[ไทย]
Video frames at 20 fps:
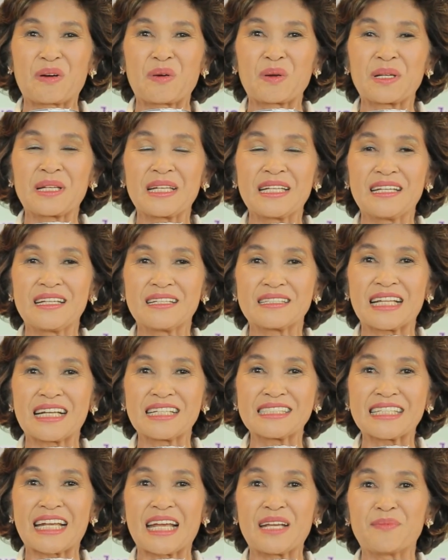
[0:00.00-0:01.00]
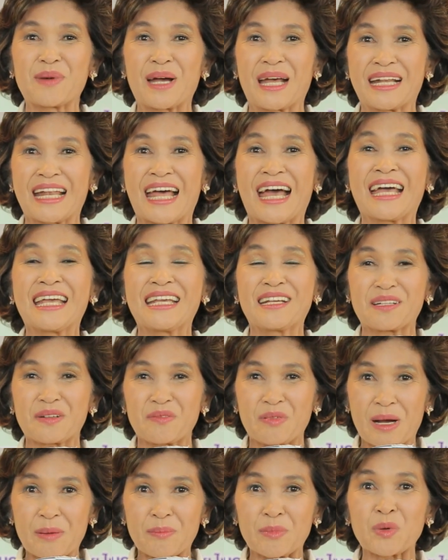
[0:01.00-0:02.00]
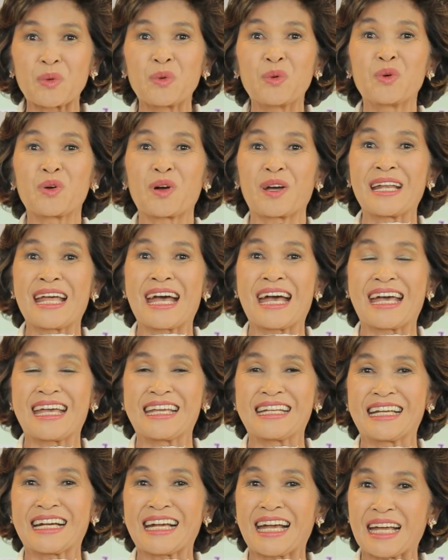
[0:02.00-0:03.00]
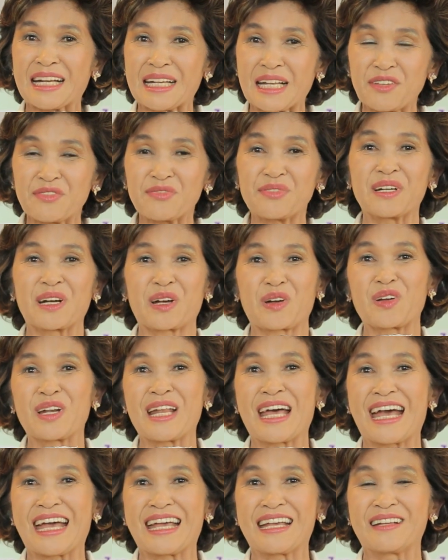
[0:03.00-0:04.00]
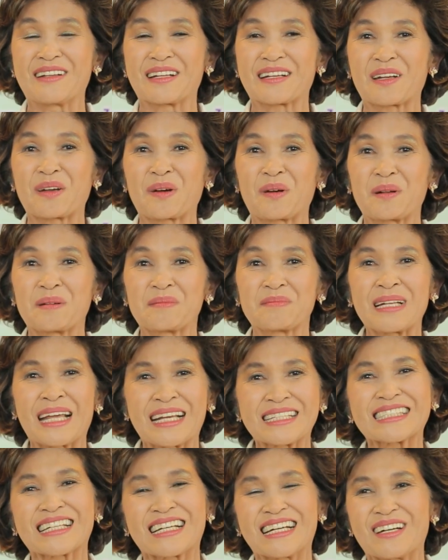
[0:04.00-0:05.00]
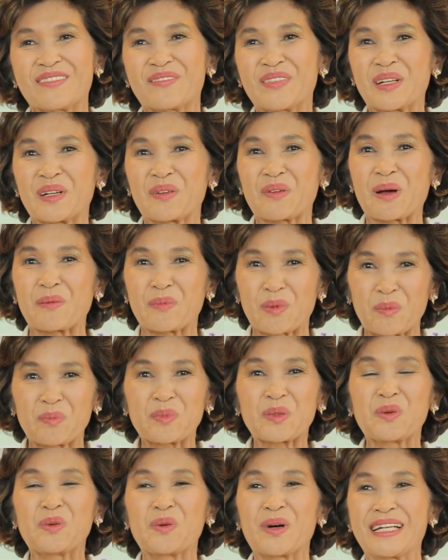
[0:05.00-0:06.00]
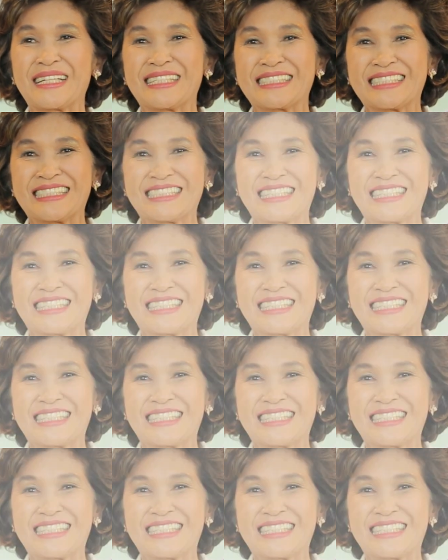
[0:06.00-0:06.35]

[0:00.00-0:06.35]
คนที่ตั้งใจมาได้ความรู้ก็ได้นะคะ ได้ฝึกก็ได้ ก็น่าจะเป็นความครบถ้วน